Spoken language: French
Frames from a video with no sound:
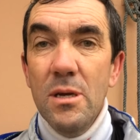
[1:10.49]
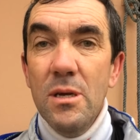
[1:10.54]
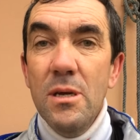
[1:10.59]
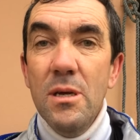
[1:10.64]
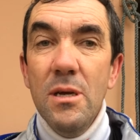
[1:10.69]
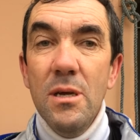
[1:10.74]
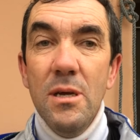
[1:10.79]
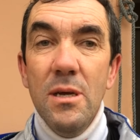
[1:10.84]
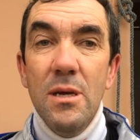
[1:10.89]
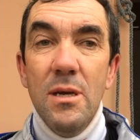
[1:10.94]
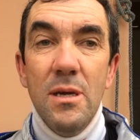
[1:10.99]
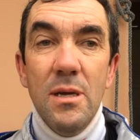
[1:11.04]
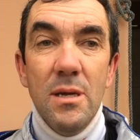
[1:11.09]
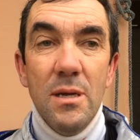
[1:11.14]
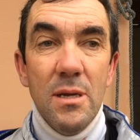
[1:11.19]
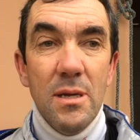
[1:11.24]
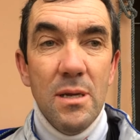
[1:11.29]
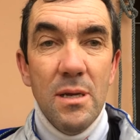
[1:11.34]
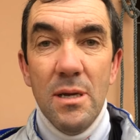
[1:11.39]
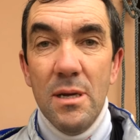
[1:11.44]
Il, pas la
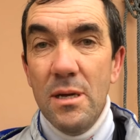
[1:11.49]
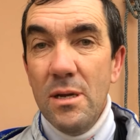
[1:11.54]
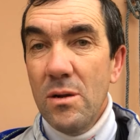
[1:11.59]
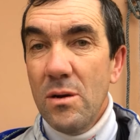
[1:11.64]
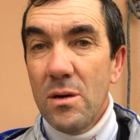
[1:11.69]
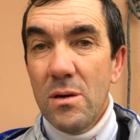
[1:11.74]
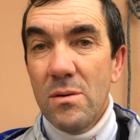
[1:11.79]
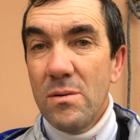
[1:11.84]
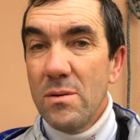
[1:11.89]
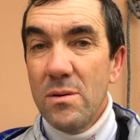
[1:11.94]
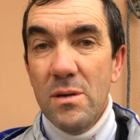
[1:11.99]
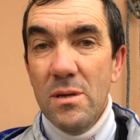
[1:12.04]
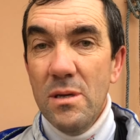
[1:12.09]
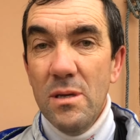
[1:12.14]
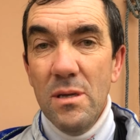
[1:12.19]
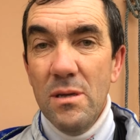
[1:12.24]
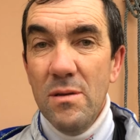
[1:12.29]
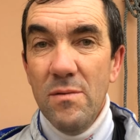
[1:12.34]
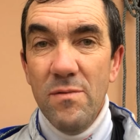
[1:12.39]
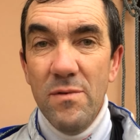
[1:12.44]
côte.
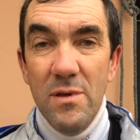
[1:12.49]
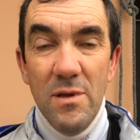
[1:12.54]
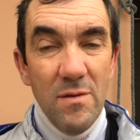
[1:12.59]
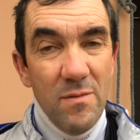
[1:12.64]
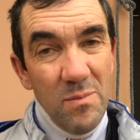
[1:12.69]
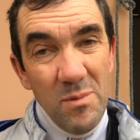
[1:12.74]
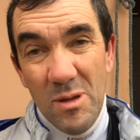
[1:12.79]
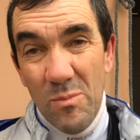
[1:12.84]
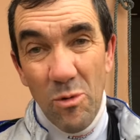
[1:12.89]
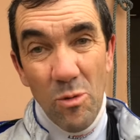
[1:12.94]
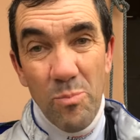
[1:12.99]
Il,